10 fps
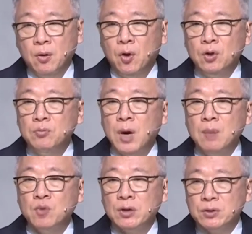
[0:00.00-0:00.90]
온
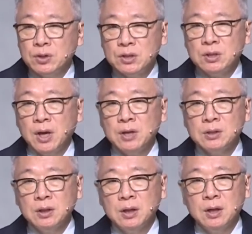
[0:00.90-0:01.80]
마음과 뜻을
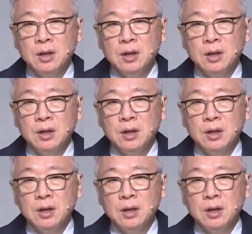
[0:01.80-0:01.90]
다해서